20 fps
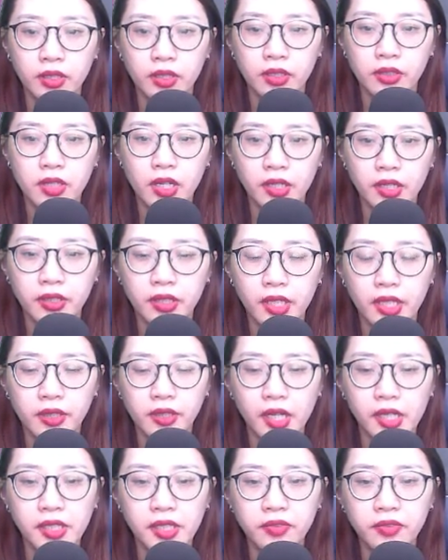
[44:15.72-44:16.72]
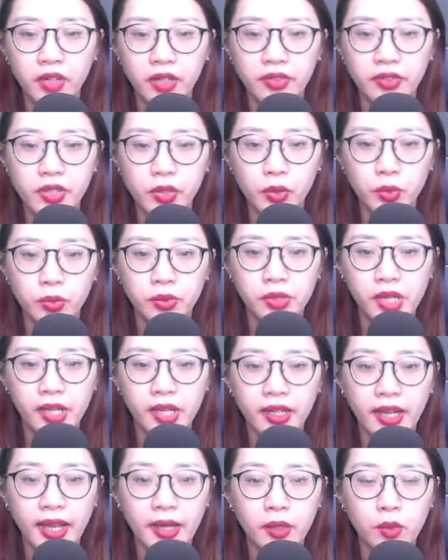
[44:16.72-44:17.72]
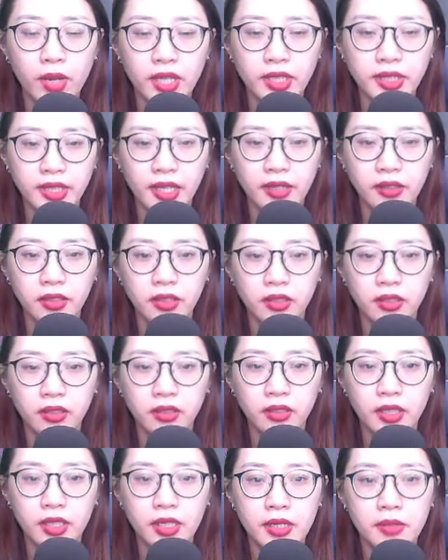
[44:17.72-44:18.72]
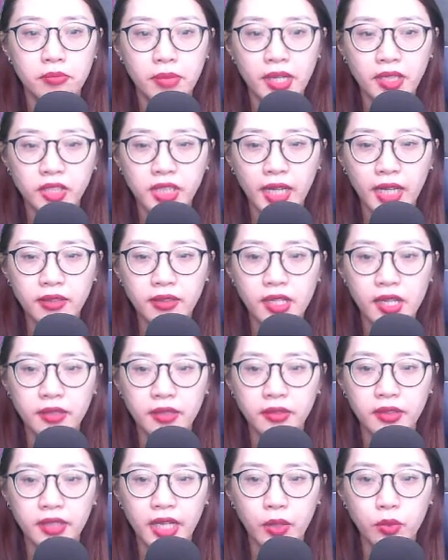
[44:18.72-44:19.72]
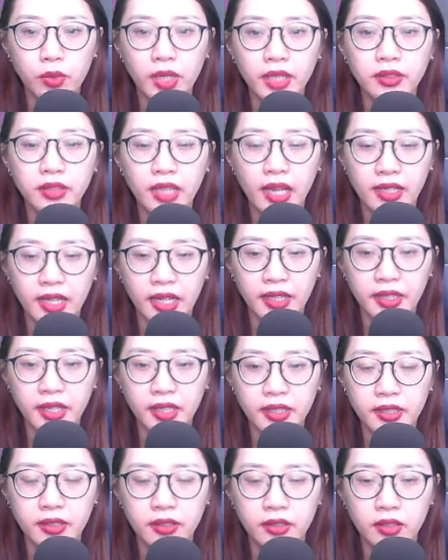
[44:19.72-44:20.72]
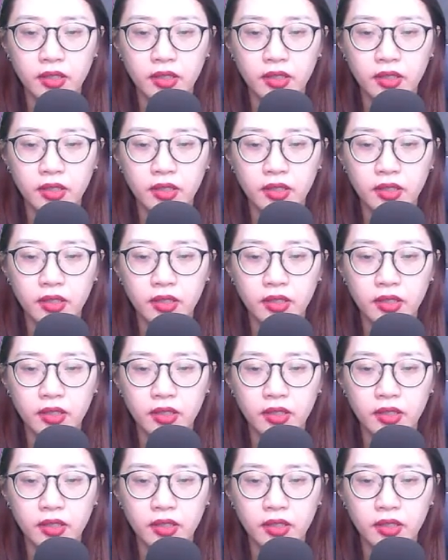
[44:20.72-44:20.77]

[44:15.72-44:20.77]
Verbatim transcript: Đợi khi thấy Vân Du đi ngang qua xe ngựa, mắt sáng lên kéo anh ta lại đây.